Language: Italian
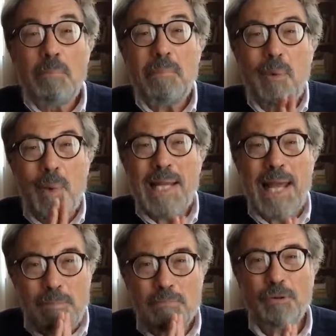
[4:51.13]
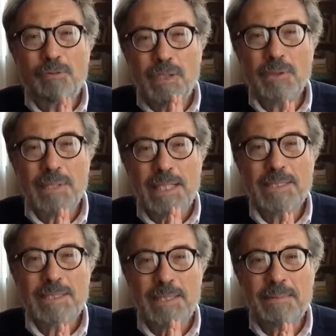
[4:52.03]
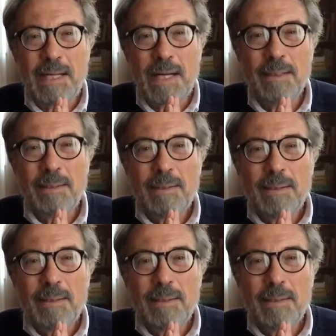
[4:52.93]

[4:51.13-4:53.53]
Ma qual è il profitto della sanità?